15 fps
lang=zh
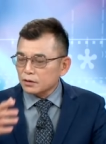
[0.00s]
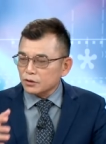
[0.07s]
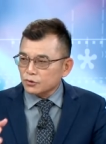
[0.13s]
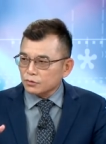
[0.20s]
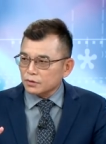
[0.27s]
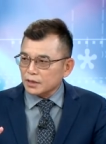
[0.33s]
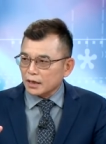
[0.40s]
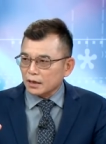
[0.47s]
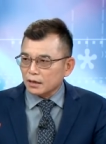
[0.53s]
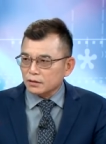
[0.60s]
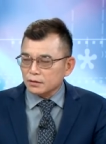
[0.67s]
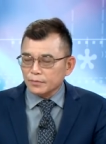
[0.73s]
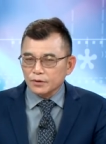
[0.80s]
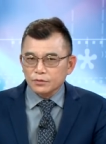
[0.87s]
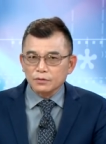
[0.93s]
指数涨了
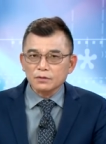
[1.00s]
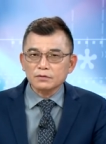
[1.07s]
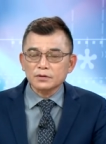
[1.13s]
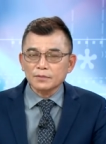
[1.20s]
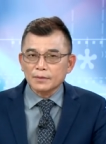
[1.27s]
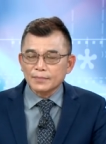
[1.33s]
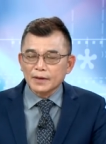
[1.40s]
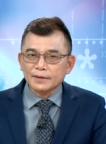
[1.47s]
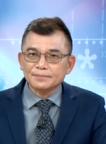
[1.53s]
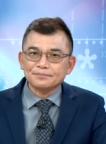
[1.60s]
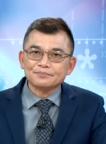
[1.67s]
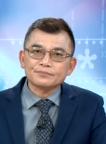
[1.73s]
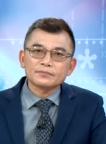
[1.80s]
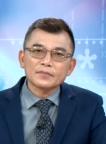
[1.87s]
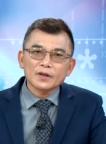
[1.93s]
这么多怎么办？
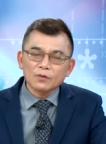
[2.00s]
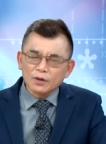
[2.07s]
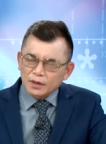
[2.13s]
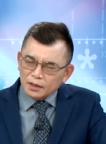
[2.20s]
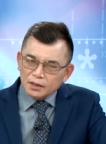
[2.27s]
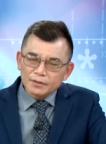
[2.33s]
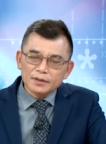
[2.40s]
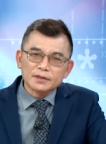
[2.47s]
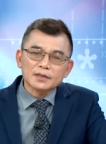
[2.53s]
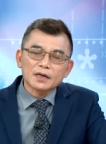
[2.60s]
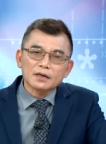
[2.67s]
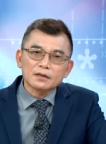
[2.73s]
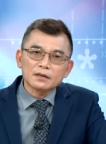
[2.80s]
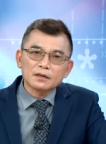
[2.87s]
我跟各位讲，